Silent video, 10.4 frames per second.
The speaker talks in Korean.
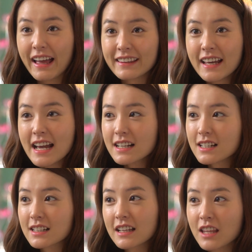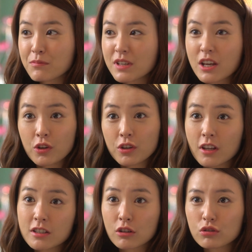난 그깟 남자
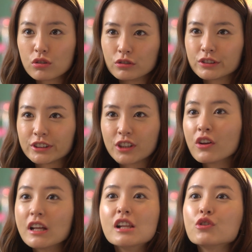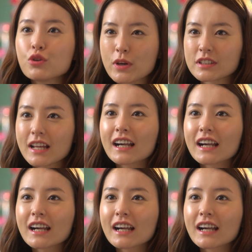연연하지 않고 전 인류를 위해서